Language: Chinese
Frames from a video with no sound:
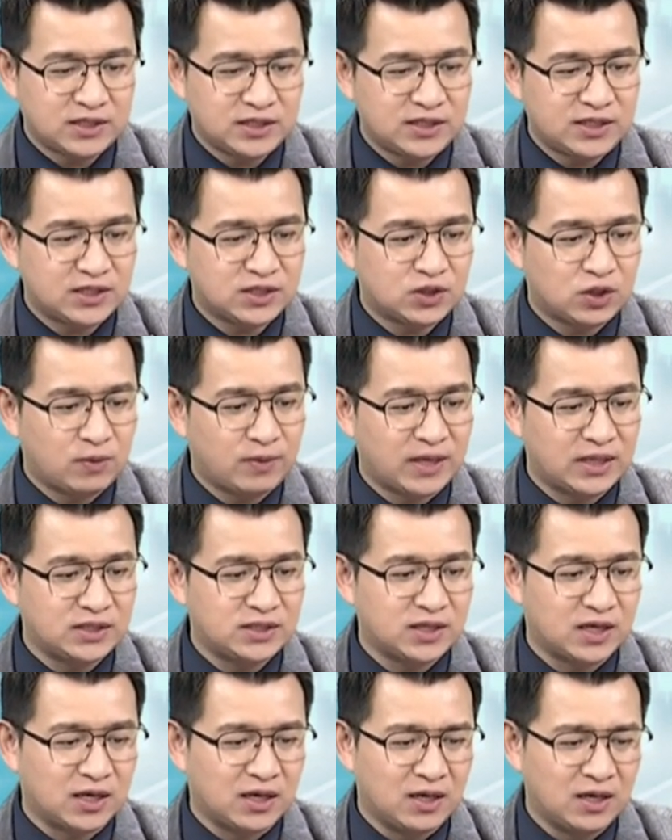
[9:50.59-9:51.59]
今天收盘
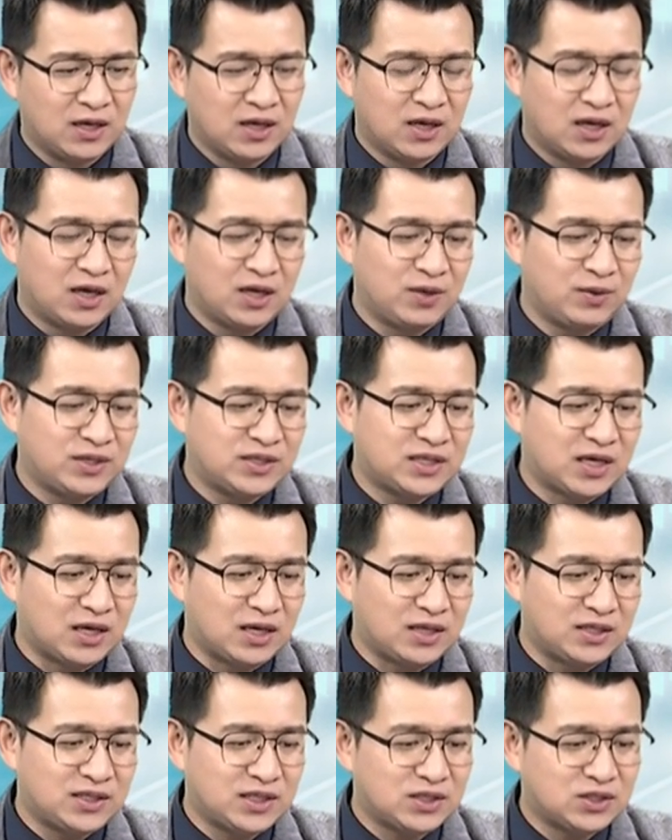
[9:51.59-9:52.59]
价啊，你会想，哎，
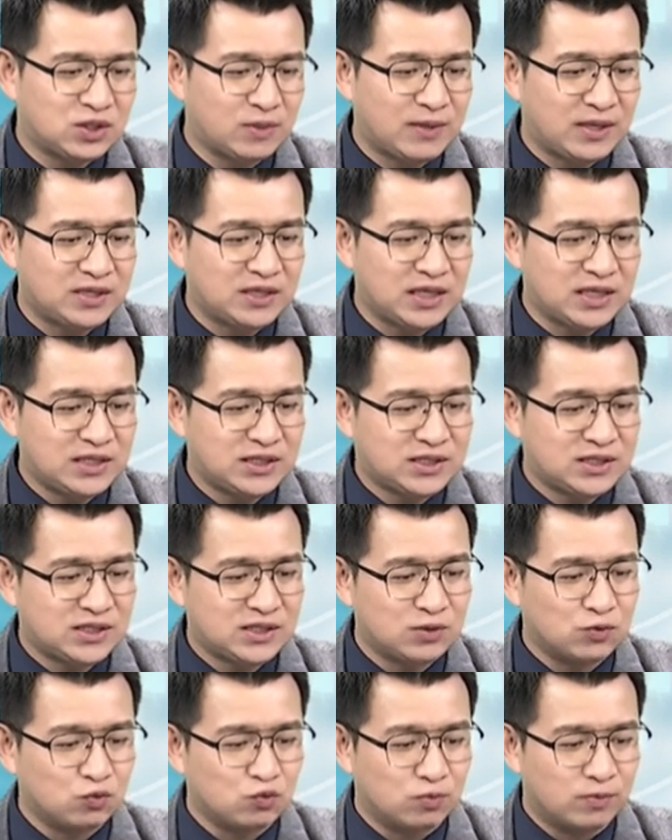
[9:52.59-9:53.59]
今天收盘价一四
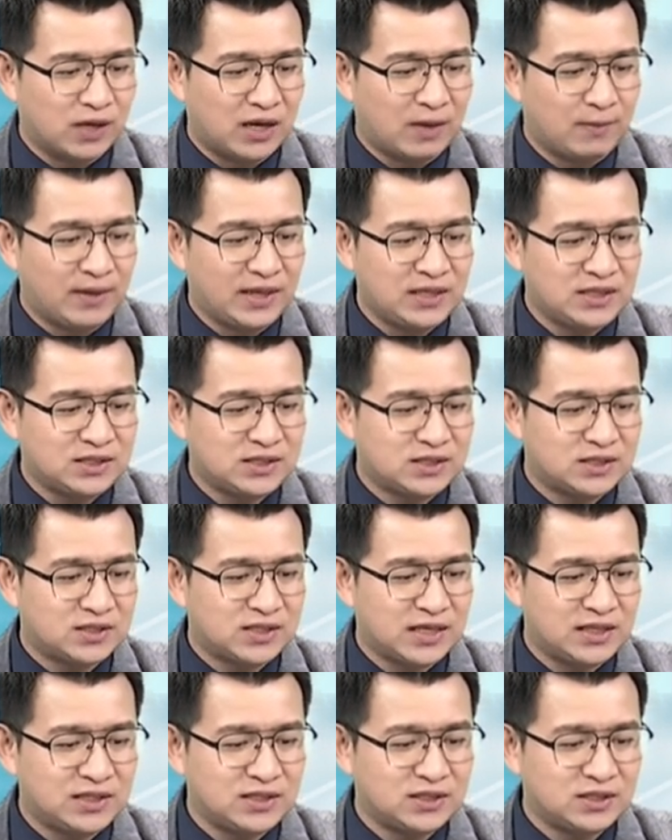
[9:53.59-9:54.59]
五嘛，卖一四
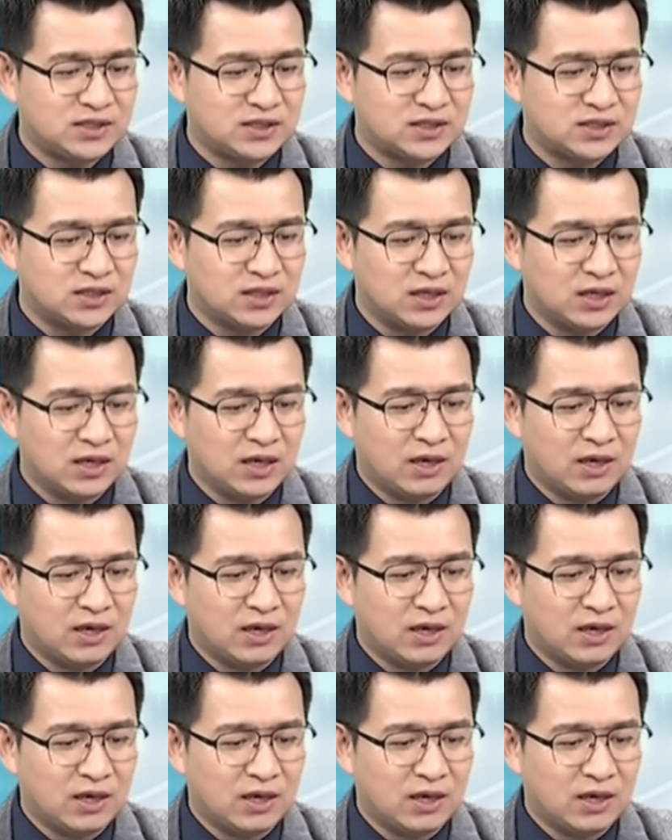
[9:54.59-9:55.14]
三一四四，